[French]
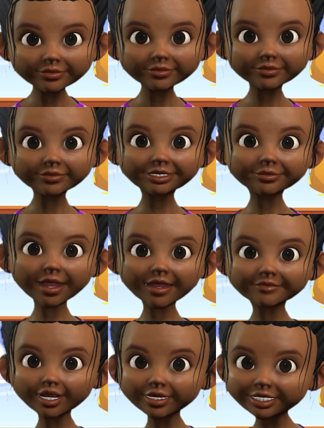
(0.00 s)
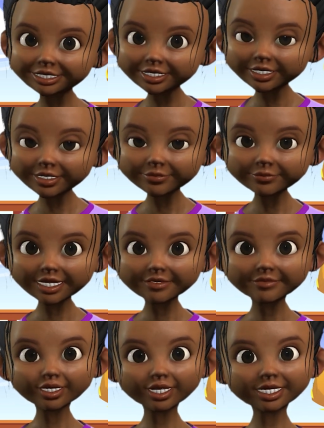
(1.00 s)
Si parfois tu es un peu
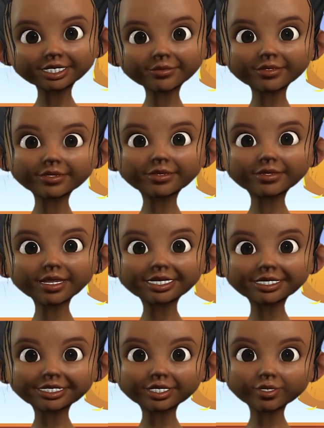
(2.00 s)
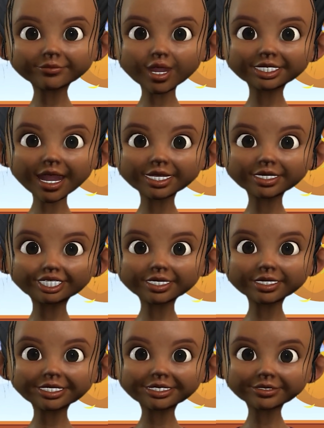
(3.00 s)
paresseux, il est temps pour toi de
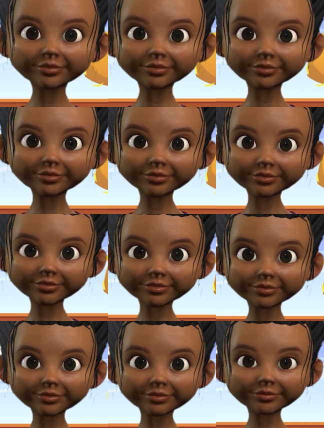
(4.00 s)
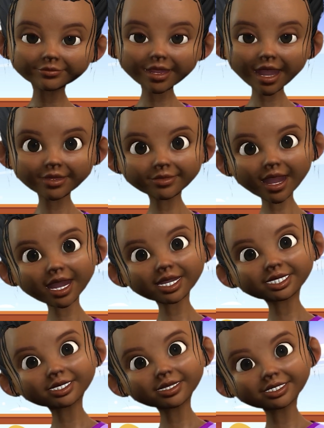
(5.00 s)
changer. Je te propose
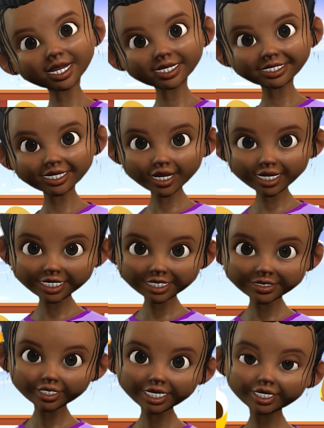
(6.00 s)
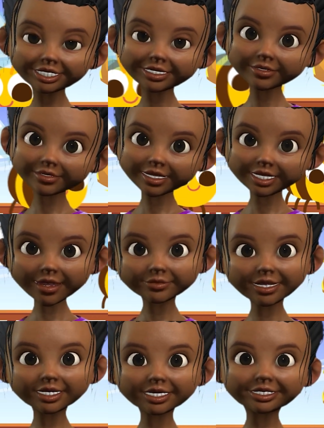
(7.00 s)
de devenir travailleur comme
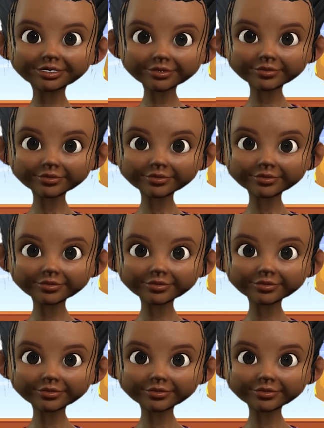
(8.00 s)
l'abeille.